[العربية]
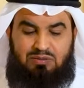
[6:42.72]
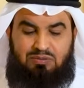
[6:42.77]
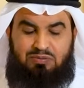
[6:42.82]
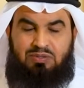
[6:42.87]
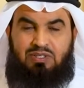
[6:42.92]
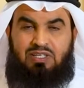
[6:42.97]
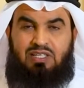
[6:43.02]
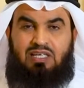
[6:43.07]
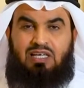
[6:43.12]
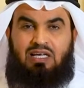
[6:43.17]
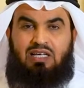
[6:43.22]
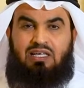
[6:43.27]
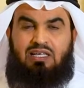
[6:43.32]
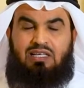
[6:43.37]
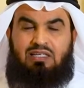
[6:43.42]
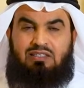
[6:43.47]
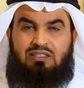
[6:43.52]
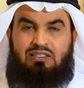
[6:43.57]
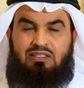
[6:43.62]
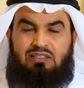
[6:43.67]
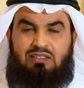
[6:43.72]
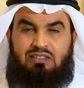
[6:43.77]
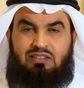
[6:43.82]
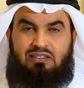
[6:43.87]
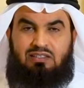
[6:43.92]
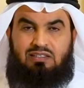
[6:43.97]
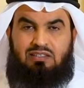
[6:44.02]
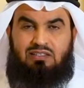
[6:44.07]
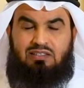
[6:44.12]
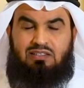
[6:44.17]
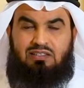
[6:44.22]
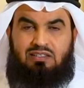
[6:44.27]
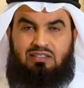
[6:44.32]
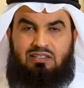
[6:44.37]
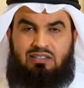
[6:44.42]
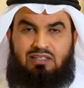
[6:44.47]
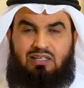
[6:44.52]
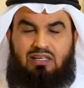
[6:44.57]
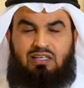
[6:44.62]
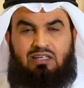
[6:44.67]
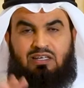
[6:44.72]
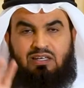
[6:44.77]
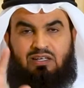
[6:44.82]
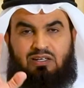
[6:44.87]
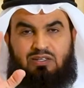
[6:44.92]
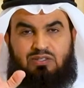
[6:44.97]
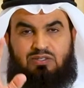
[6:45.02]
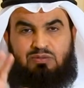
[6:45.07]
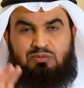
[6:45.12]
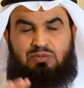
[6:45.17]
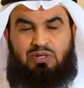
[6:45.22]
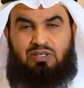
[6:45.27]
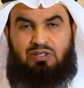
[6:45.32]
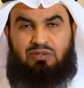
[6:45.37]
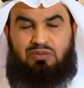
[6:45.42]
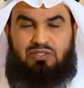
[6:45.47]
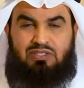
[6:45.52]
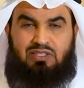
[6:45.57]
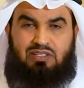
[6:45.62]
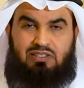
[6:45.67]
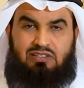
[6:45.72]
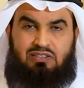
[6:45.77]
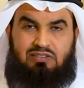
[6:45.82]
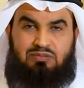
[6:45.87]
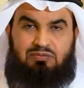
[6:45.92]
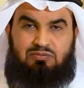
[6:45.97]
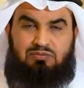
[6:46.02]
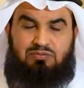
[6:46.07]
في احد الا الله سبحانه وتعالى